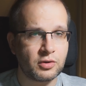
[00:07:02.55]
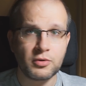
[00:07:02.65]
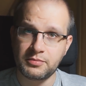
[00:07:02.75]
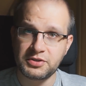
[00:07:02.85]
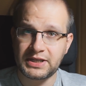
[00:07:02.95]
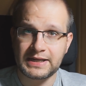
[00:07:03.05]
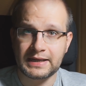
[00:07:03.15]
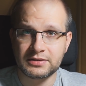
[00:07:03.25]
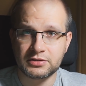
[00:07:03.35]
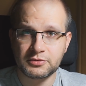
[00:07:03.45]
mogą być te
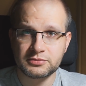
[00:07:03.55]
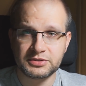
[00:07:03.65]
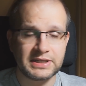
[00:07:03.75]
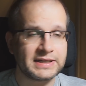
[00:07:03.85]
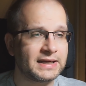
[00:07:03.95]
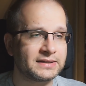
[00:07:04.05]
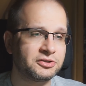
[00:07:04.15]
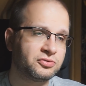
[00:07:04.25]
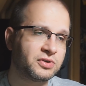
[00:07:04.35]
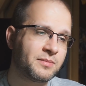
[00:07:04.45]
karty. To mogą być te karty,
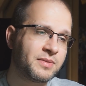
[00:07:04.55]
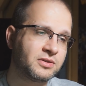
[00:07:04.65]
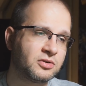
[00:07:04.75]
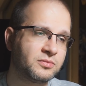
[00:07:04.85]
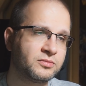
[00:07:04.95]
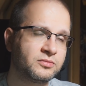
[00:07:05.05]
które będą